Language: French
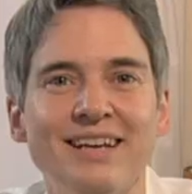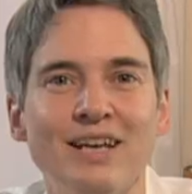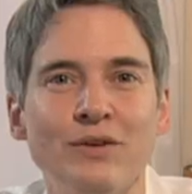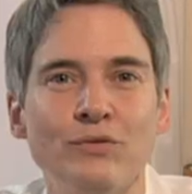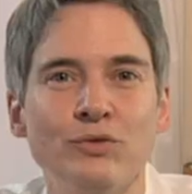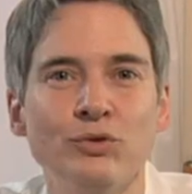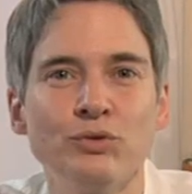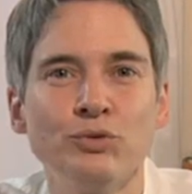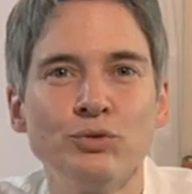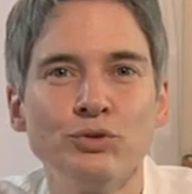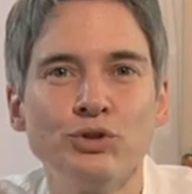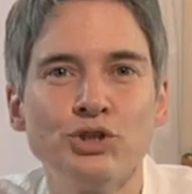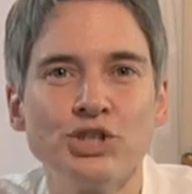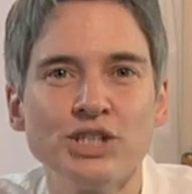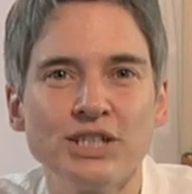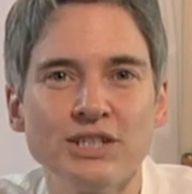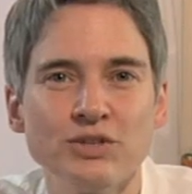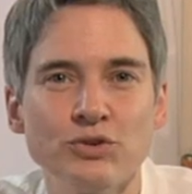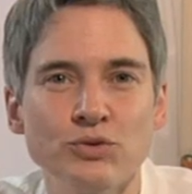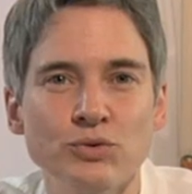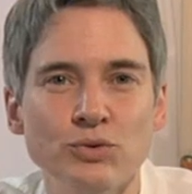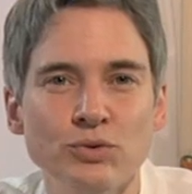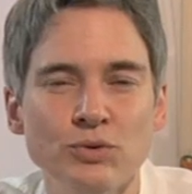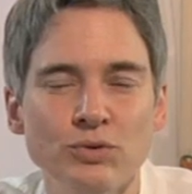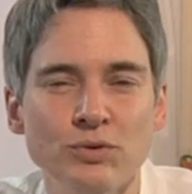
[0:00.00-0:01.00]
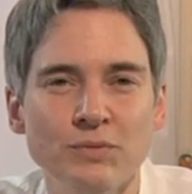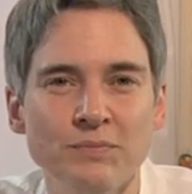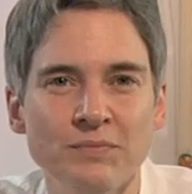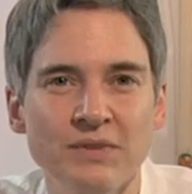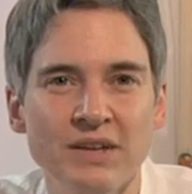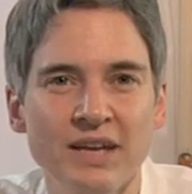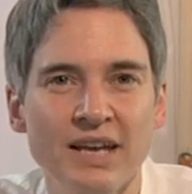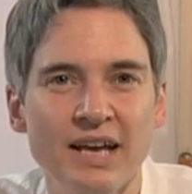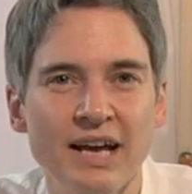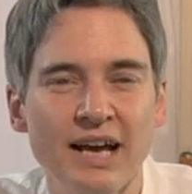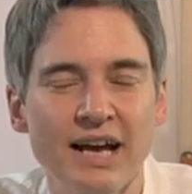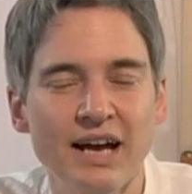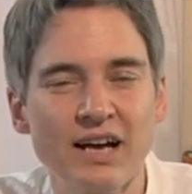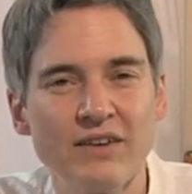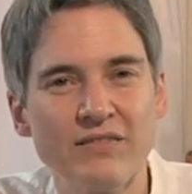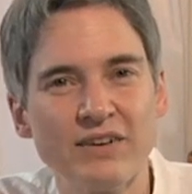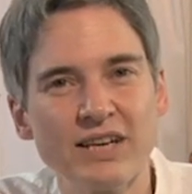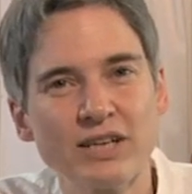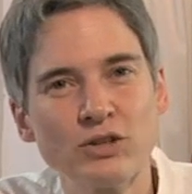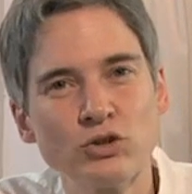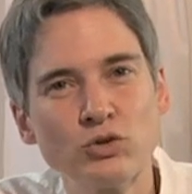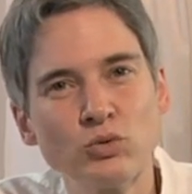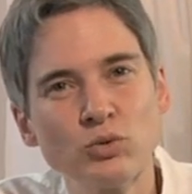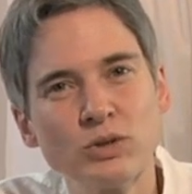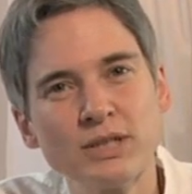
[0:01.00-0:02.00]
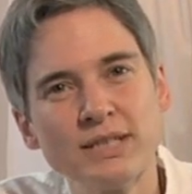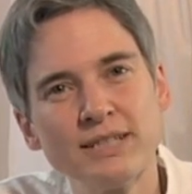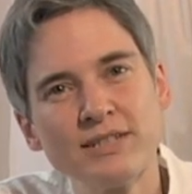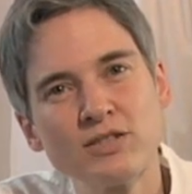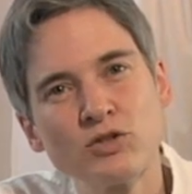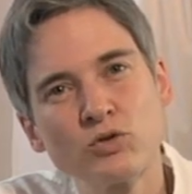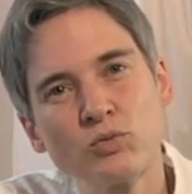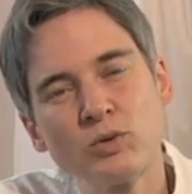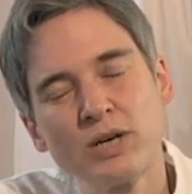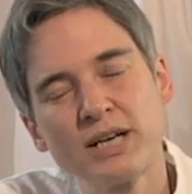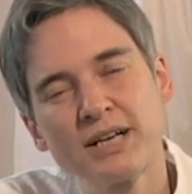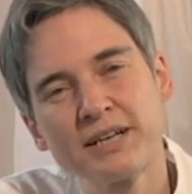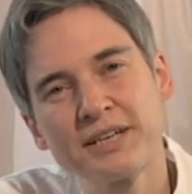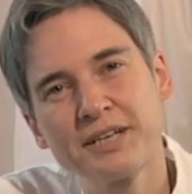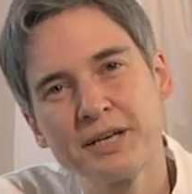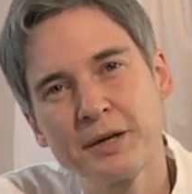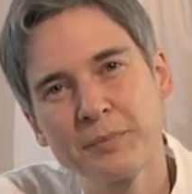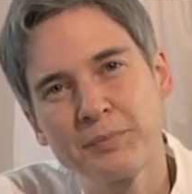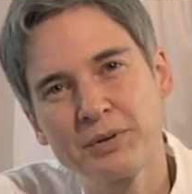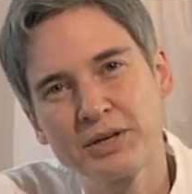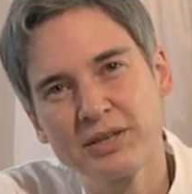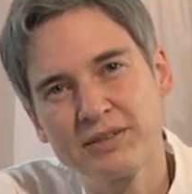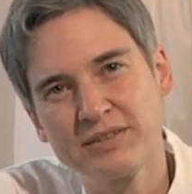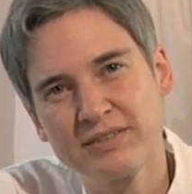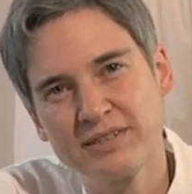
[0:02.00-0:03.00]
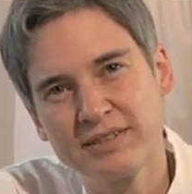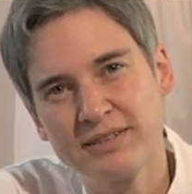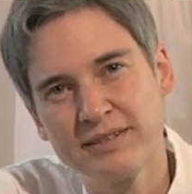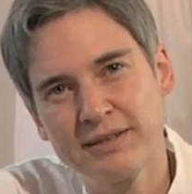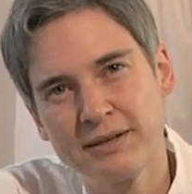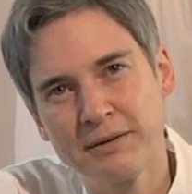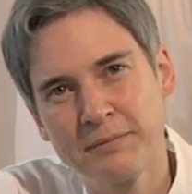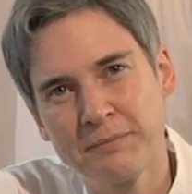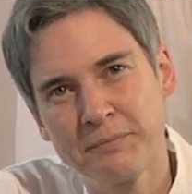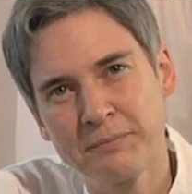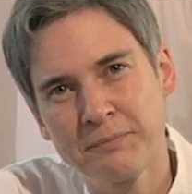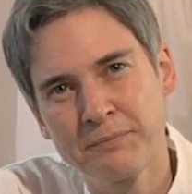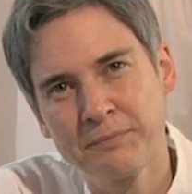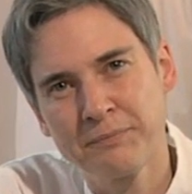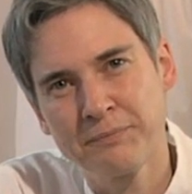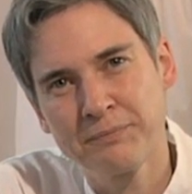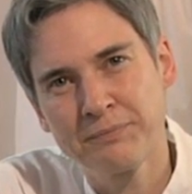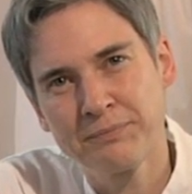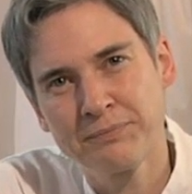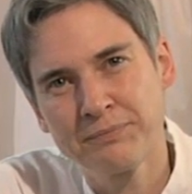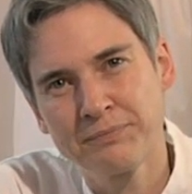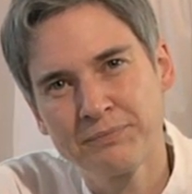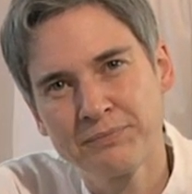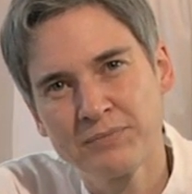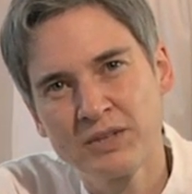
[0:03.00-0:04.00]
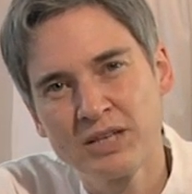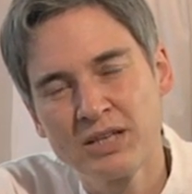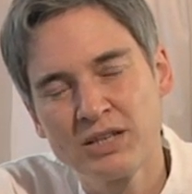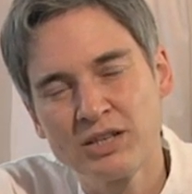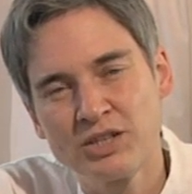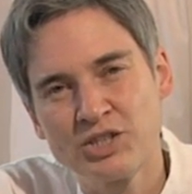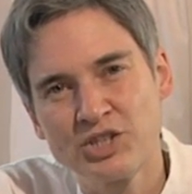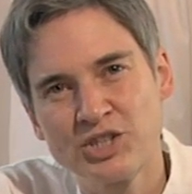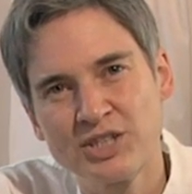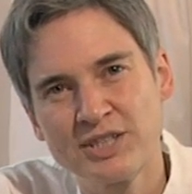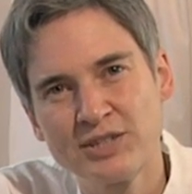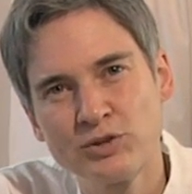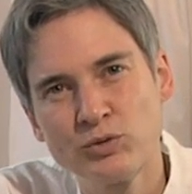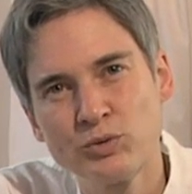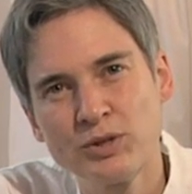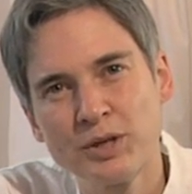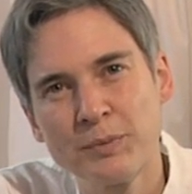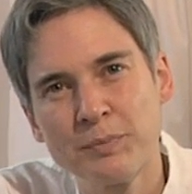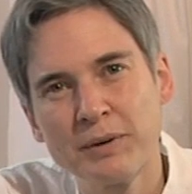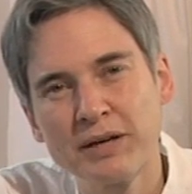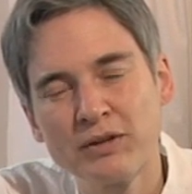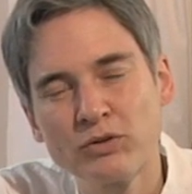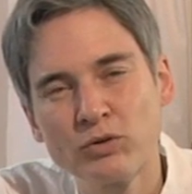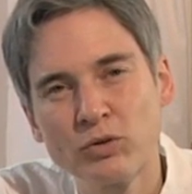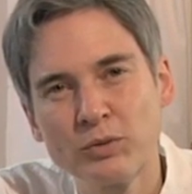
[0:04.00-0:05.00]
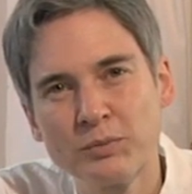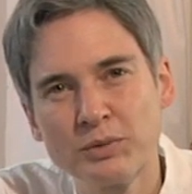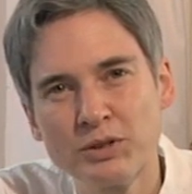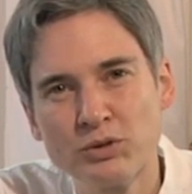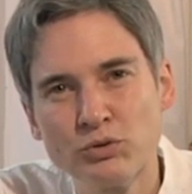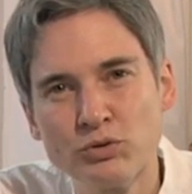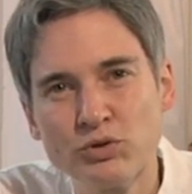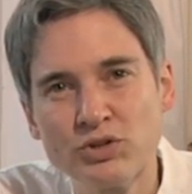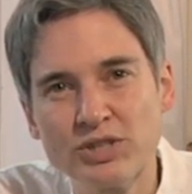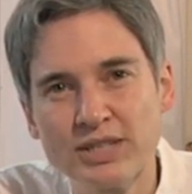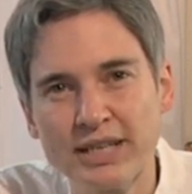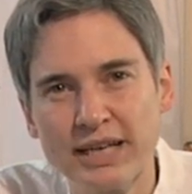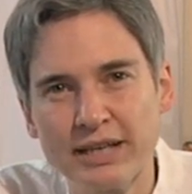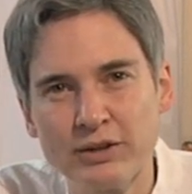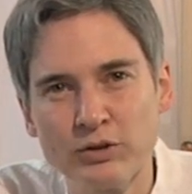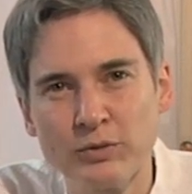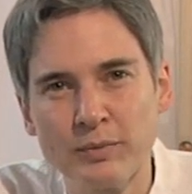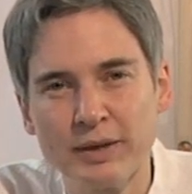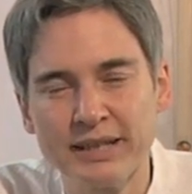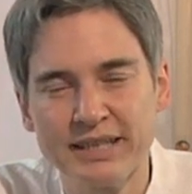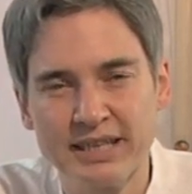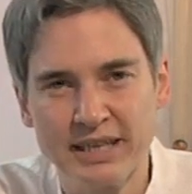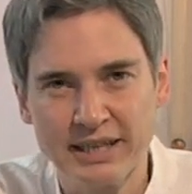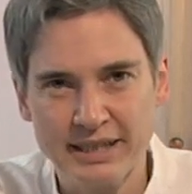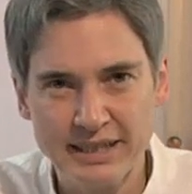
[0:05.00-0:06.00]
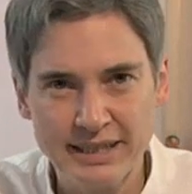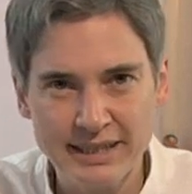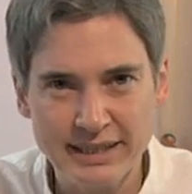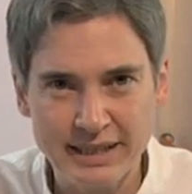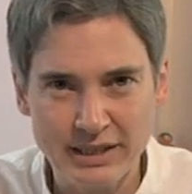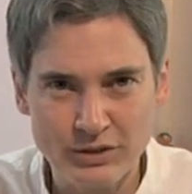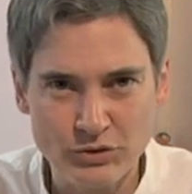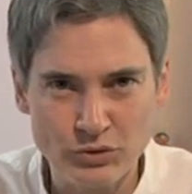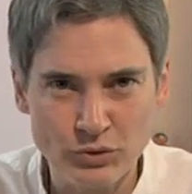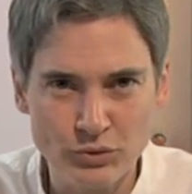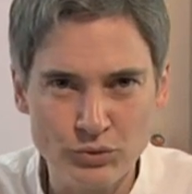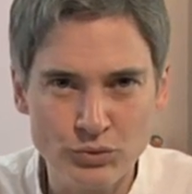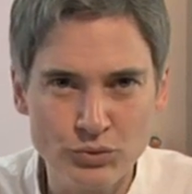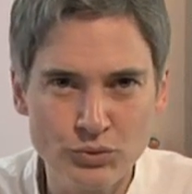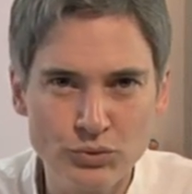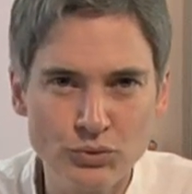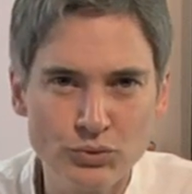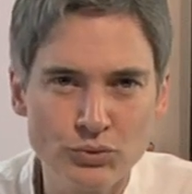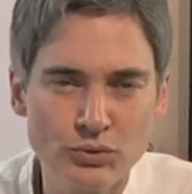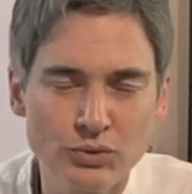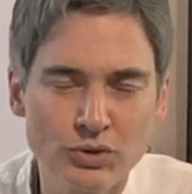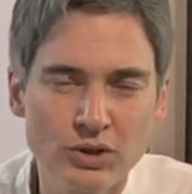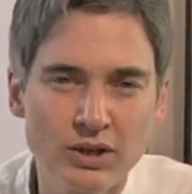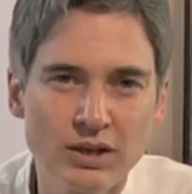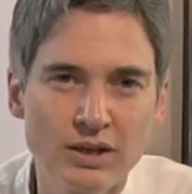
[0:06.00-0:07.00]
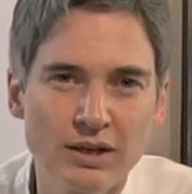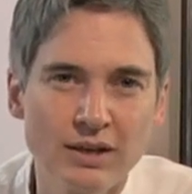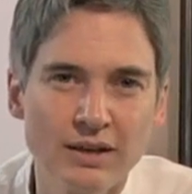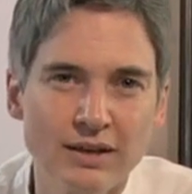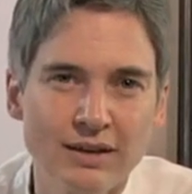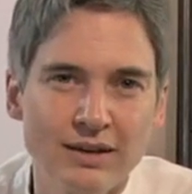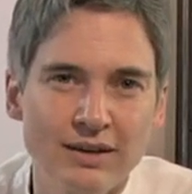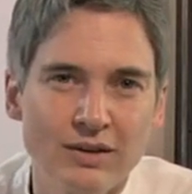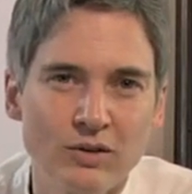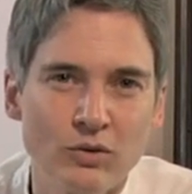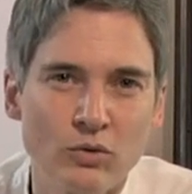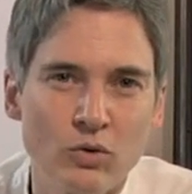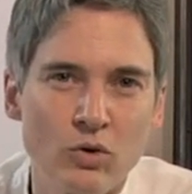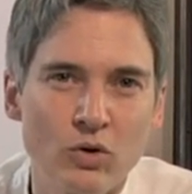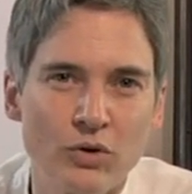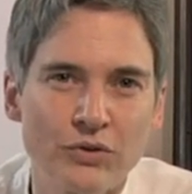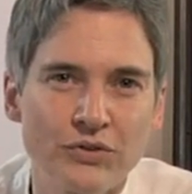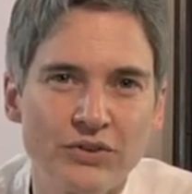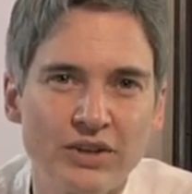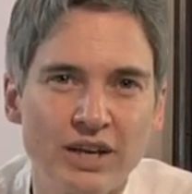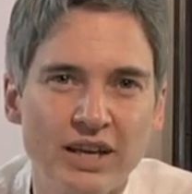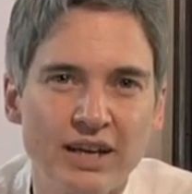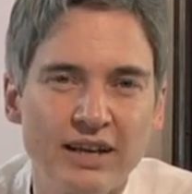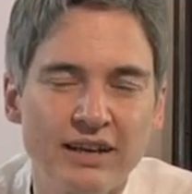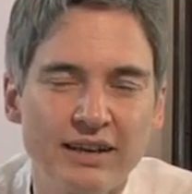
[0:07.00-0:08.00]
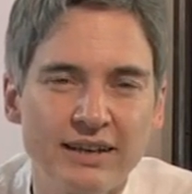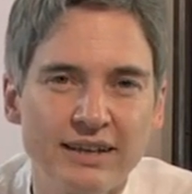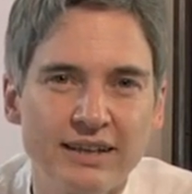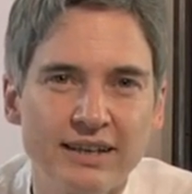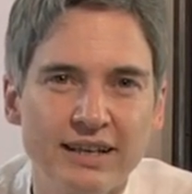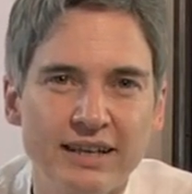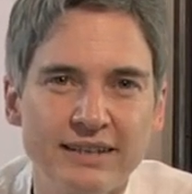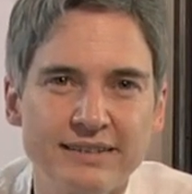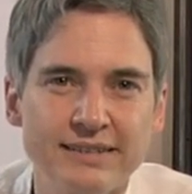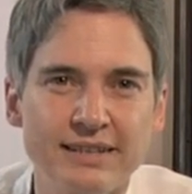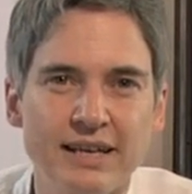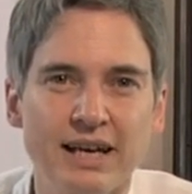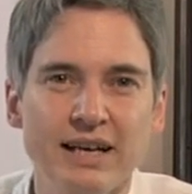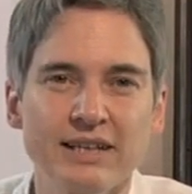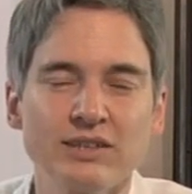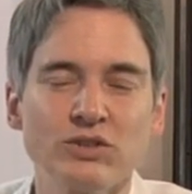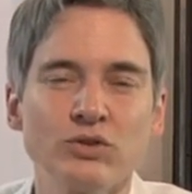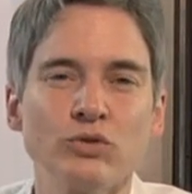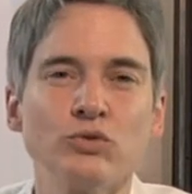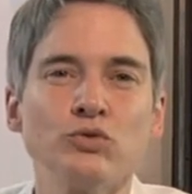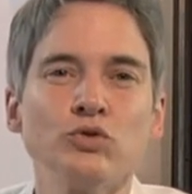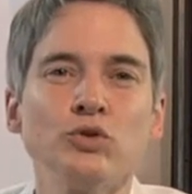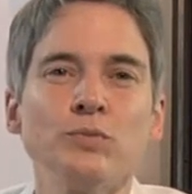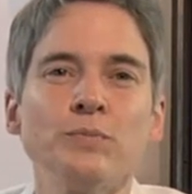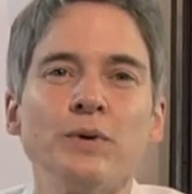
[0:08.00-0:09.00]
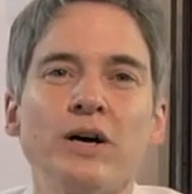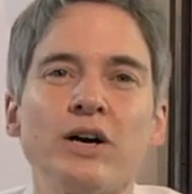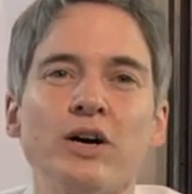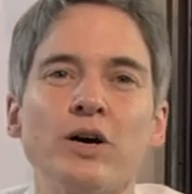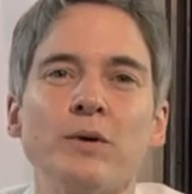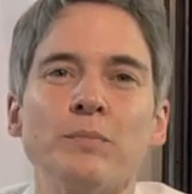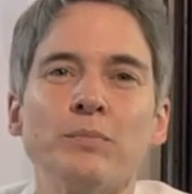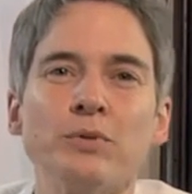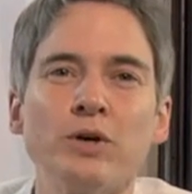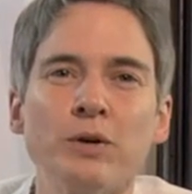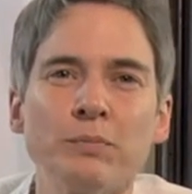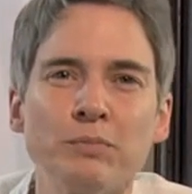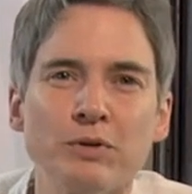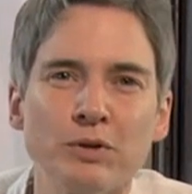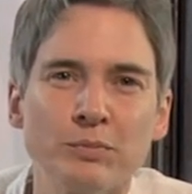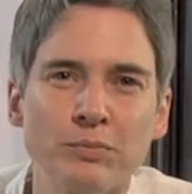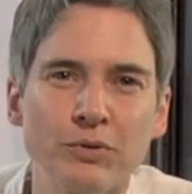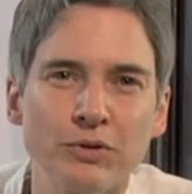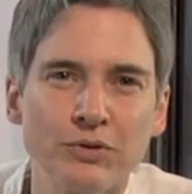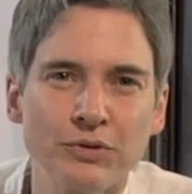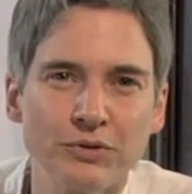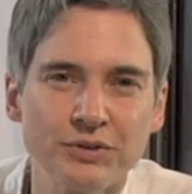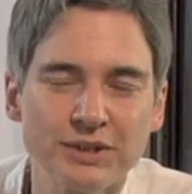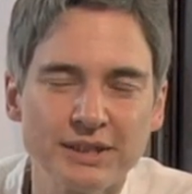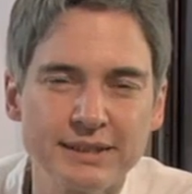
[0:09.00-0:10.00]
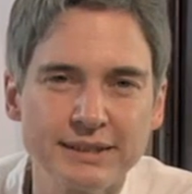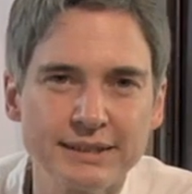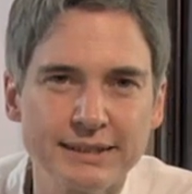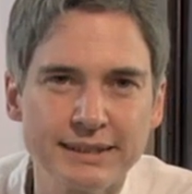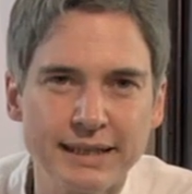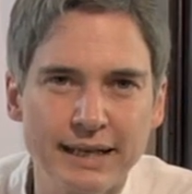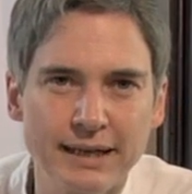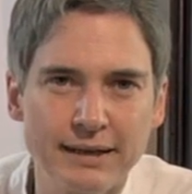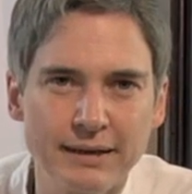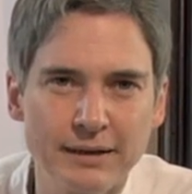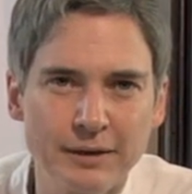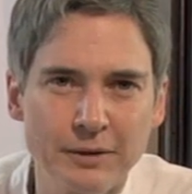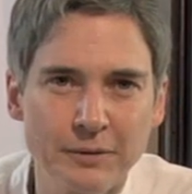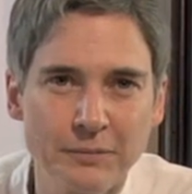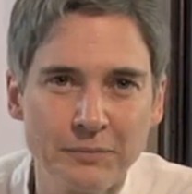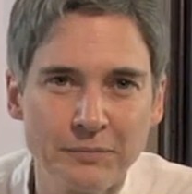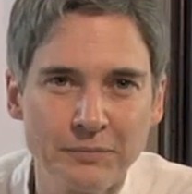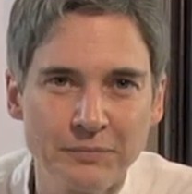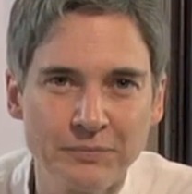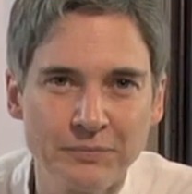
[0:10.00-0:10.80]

la venue de Jésus avec toute l'histoire qui a précédé. Jésus n'est pas tombé du ciel de manière inattendue, au contraire, il a été attendu par un peuple pendant des siècles.